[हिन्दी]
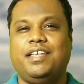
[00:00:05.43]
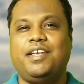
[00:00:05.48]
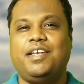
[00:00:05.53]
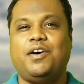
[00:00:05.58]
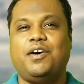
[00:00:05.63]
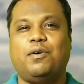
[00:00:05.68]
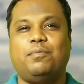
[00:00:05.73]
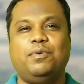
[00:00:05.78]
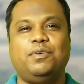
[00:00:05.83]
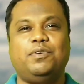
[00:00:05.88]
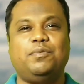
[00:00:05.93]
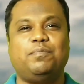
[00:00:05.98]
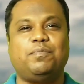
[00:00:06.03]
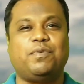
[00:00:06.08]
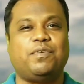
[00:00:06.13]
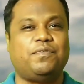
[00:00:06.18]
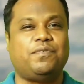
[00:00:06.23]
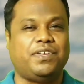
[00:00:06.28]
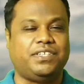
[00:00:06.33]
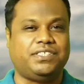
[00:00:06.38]
हैं हॉबी टू
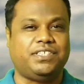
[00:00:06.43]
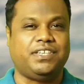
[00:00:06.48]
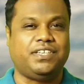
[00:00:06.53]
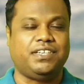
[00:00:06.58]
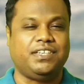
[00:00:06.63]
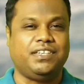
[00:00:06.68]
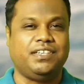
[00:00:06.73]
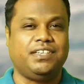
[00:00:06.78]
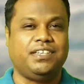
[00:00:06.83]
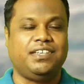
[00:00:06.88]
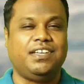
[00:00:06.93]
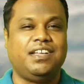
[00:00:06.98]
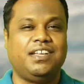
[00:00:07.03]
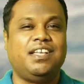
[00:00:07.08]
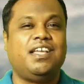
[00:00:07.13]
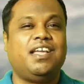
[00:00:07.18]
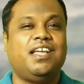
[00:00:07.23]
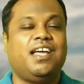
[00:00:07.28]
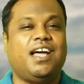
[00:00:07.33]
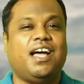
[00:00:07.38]
प्रोफेशन
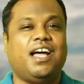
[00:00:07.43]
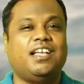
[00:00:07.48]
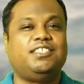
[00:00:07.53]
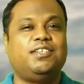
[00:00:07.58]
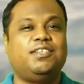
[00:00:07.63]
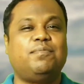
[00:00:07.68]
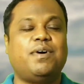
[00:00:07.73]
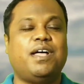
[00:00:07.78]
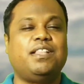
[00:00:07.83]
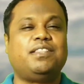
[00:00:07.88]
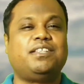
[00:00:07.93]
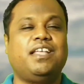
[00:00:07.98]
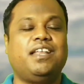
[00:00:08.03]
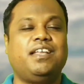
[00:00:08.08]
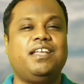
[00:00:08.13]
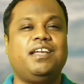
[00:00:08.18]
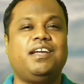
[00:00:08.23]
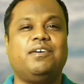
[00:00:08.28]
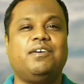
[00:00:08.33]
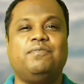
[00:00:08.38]
आज हम बात
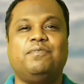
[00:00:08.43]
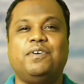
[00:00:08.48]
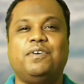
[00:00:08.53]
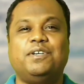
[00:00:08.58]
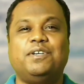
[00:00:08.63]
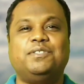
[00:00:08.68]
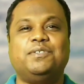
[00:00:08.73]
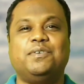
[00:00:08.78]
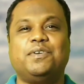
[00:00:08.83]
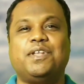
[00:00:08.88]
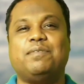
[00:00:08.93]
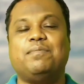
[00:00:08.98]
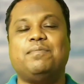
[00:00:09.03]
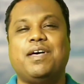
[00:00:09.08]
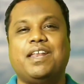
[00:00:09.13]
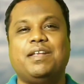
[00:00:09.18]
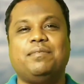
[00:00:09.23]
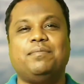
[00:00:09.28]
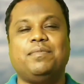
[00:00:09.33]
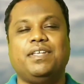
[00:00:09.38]
करेंगे कंफर्ट जोन के
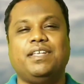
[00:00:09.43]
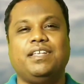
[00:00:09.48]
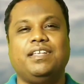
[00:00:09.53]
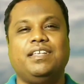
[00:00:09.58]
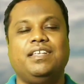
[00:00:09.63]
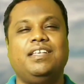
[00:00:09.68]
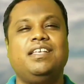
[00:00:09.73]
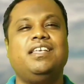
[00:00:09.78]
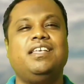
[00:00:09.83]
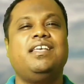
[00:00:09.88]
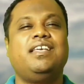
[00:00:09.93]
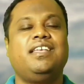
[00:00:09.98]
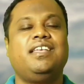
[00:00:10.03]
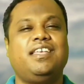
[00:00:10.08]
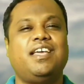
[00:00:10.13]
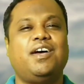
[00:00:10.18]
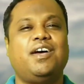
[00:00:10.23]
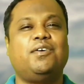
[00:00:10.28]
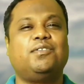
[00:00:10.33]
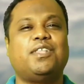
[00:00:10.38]
बारे में
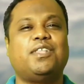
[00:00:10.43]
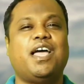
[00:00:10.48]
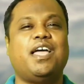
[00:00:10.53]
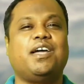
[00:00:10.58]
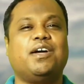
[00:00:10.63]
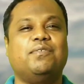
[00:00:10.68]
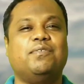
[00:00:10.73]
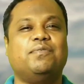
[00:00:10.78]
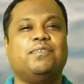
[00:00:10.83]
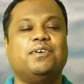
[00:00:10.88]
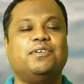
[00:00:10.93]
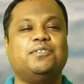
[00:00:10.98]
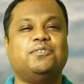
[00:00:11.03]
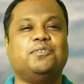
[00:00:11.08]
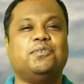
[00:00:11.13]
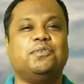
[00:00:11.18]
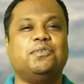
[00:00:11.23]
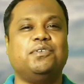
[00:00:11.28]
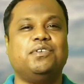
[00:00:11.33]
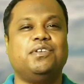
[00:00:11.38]
क्या होता है कंफर्ट
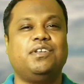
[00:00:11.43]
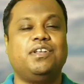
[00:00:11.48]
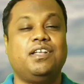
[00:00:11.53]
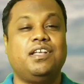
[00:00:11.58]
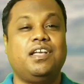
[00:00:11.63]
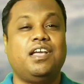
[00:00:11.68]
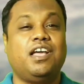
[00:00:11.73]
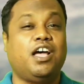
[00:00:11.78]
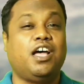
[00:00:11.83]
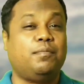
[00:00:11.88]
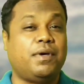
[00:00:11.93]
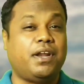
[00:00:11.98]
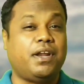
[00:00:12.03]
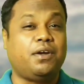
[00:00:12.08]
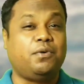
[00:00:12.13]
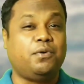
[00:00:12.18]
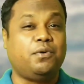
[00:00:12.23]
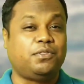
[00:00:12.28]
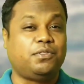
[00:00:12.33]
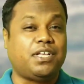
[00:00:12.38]
जोन हमारा
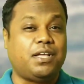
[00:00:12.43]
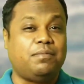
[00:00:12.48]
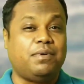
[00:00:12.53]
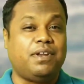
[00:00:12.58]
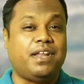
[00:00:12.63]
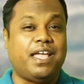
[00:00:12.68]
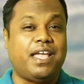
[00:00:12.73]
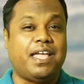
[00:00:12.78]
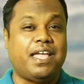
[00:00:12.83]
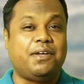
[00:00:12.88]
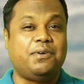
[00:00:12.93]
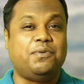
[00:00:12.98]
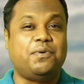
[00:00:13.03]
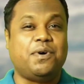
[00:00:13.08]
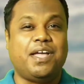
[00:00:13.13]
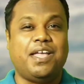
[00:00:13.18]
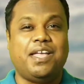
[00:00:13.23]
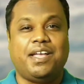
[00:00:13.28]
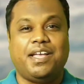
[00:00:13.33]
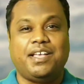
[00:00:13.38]
खुद का बनाया
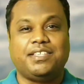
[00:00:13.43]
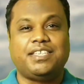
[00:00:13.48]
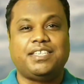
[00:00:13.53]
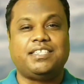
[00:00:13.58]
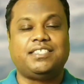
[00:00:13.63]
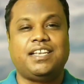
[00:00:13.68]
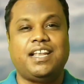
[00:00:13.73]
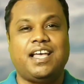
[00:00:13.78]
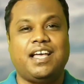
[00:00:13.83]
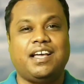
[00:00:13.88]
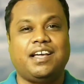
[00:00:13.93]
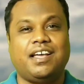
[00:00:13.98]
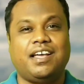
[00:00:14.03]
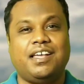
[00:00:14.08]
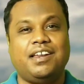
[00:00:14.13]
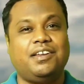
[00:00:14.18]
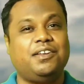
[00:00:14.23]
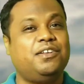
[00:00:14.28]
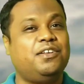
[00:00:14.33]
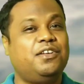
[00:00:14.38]
हुआ एक ऐसा
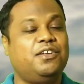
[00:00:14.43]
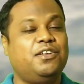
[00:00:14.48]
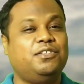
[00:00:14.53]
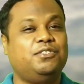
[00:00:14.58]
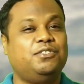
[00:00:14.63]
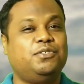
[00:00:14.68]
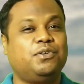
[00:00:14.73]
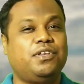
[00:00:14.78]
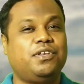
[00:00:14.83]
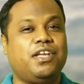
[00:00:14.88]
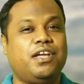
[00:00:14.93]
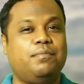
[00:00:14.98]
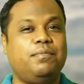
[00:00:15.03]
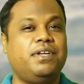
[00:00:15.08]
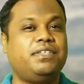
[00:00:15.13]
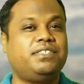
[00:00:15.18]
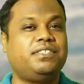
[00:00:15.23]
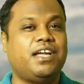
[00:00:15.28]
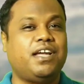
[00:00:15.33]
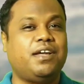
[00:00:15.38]
सलाहकार जो कि
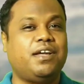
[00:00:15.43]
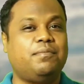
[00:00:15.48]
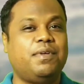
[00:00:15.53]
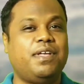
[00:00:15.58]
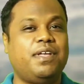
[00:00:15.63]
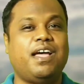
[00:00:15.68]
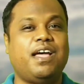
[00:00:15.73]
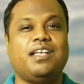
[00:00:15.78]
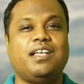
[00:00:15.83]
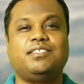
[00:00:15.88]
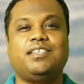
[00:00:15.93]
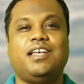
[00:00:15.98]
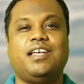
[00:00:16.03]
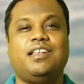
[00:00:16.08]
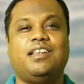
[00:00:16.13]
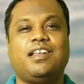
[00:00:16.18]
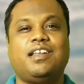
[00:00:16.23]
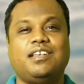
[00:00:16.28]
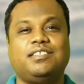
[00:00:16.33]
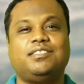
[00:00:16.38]
हमेशा हमें
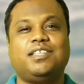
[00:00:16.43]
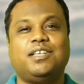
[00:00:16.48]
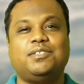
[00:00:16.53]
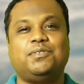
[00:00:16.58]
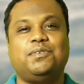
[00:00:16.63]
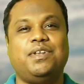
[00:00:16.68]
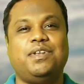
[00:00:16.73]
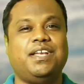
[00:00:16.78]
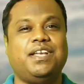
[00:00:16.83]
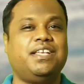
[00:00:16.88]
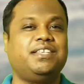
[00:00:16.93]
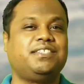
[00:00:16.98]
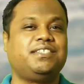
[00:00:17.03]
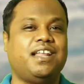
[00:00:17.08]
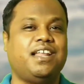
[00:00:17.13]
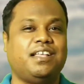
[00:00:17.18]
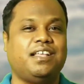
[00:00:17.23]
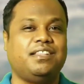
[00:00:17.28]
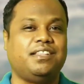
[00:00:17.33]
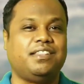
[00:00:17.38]
आसान रास्ता चुनने की
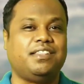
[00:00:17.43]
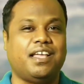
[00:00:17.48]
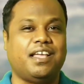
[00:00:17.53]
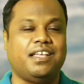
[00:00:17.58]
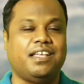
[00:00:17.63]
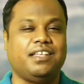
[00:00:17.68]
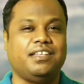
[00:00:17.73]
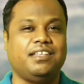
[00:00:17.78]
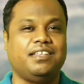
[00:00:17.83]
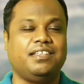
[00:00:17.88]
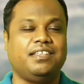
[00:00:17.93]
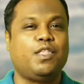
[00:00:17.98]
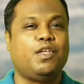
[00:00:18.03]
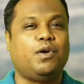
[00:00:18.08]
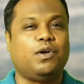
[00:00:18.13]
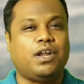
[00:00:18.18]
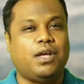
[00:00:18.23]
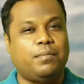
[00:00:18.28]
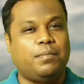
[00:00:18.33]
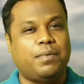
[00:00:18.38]
सलाह देता है
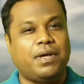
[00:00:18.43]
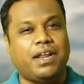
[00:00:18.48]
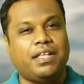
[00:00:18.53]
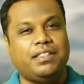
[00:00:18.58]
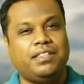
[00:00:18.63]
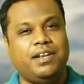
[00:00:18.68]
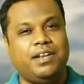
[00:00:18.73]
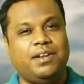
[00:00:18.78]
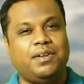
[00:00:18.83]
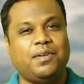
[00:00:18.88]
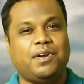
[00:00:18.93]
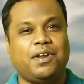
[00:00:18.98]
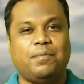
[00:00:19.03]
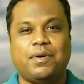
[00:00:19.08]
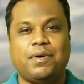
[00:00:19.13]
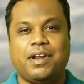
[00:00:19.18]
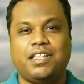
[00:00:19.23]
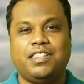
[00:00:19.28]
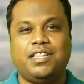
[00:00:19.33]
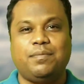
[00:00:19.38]
और हमारा दिल और
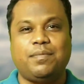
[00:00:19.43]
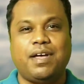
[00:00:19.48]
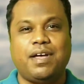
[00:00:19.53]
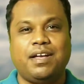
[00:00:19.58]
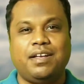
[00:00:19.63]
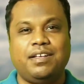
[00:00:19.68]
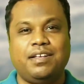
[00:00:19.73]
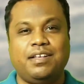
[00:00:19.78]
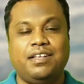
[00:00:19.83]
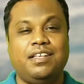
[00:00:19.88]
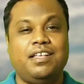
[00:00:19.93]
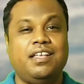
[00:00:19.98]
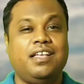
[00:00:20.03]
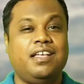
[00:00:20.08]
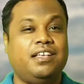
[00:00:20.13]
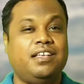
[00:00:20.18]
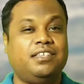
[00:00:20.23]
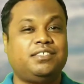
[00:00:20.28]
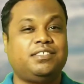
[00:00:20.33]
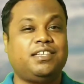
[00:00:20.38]
हमारा दिमाग
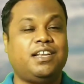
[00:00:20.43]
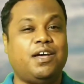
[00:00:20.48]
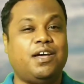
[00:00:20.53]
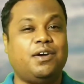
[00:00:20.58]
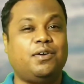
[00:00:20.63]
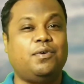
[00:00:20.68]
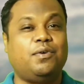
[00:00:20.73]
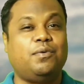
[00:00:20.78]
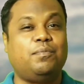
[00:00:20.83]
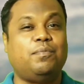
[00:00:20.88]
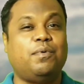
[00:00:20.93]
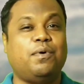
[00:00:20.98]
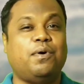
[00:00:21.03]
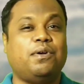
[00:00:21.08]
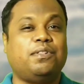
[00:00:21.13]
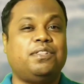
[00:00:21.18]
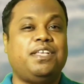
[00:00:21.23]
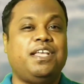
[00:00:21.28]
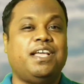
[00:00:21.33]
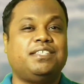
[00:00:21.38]
इस सलाह को
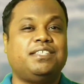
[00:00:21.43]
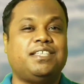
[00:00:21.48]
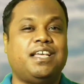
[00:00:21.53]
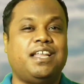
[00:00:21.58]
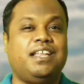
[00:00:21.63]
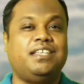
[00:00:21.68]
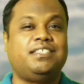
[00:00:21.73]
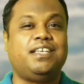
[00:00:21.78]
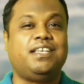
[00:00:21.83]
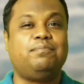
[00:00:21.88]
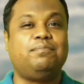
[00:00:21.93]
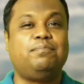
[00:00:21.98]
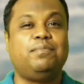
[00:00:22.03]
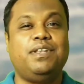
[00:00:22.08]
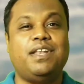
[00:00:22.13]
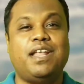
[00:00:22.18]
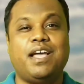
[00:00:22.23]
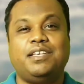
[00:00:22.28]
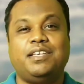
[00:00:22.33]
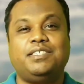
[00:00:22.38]
बहुत ही आसानी से
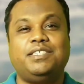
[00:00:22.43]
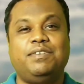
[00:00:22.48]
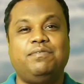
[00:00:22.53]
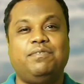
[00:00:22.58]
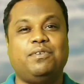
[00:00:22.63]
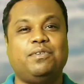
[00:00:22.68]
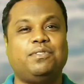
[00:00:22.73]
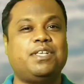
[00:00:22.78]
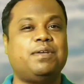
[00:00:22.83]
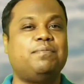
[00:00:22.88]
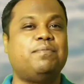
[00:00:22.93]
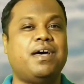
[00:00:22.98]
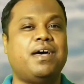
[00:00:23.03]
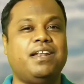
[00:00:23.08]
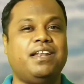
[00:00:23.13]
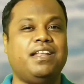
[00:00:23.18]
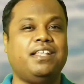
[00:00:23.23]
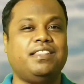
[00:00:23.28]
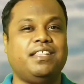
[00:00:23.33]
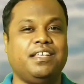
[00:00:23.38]
बिना किसी विरोध के
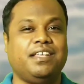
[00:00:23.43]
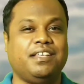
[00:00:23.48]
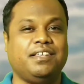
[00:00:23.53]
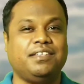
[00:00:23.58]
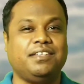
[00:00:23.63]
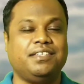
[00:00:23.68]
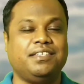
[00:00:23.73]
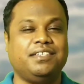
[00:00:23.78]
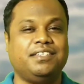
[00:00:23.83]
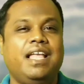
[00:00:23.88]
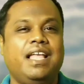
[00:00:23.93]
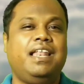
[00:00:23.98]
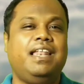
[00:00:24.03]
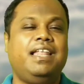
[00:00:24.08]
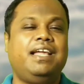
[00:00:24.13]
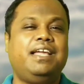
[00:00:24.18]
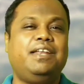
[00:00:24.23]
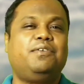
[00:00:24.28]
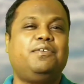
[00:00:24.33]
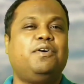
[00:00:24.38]
मान लेते हैं
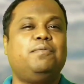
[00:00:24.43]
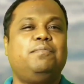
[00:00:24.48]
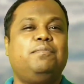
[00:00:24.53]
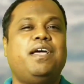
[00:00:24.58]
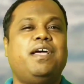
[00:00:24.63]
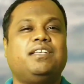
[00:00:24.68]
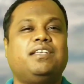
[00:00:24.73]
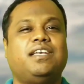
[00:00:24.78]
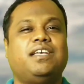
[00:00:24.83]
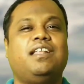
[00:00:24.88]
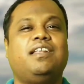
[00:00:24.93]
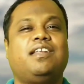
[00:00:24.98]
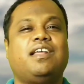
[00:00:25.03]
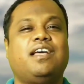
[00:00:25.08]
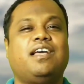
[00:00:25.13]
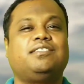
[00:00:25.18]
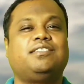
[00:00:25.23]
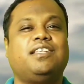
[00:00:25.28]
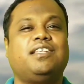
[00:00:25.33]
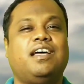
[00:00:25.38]
लेकिन कोई भी आसान
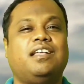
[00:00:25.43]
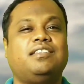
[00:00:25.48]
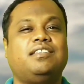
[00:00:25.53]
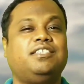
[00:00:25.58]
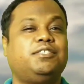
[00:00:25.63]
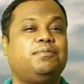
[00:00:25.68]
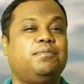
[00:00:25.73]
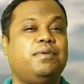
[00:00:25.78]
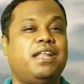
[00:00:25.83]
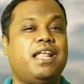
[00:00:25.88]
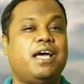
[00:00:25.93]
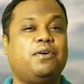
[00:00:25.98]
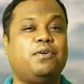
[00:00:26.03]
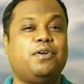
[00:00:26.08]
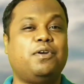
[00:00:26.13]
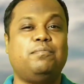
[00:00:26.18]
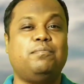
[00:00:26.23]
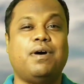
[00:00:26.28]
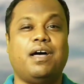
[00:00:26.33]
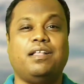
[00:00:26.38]
रास्ता जिसमें ना
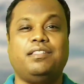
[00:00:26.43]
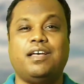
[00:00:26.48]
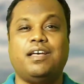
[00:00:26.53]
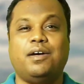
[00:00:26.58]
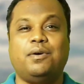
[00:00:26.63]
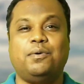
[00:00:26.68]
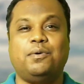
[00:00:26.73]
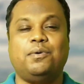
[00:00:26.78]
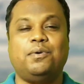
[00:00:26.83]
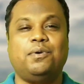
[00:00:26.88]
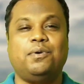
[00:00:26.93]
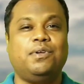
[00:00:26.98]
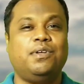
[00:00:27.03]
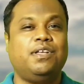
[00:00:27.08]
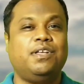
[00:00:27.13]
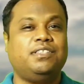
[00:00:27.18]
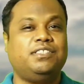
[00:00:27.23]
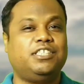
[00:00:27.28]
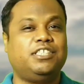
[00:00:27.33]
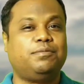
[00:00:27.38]
कोई बाधा हो
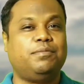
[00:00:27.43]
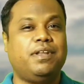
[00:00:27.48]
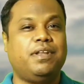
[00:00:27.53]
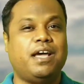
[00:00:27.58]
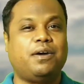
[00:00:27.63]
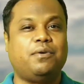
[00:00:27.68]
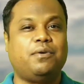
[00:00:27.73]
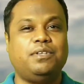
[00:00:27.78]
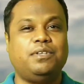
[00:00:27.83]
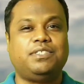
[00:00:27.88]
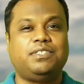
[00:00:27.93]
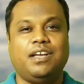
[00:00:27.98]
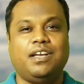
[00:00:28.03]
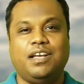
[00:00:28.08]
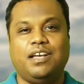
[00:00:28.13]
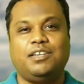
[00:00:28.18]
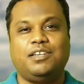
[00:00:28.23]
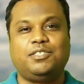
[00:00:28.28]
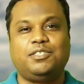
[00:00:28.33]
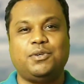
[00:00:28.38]
जिसमें ना कोई
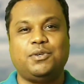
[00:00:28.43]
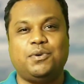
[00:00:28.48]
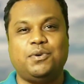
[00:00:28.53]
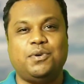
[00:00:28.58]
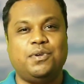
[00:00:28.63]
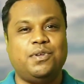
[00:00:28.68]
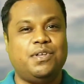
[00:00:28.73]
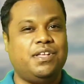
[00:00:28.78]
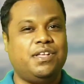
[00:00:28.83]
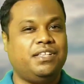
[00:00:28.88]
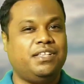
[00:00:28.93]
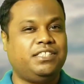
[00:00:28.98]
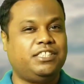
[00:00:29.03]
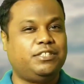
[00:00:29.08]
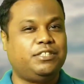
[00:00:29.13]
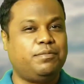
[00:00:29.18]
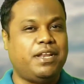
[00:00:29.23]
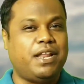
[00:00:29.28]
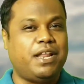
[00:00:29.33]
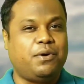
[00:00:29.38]
संघर्ष हो
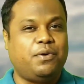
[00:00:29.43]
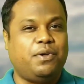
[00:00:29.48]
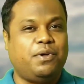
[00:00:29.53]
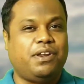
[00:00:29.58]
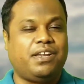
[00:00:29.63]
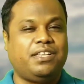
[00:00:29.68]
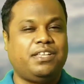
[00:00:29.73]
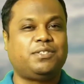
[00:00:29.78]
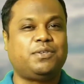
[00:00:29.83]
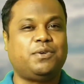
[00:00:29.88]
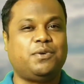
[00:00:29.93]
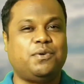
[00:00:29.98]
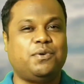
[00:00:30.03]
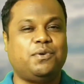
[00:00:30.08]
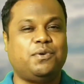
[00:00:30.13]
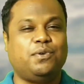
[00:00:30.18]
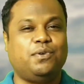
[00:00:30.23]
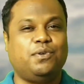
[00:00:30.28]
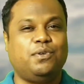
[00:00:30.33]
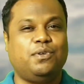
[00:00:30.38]
जिसमें ना कोई रिस्क हो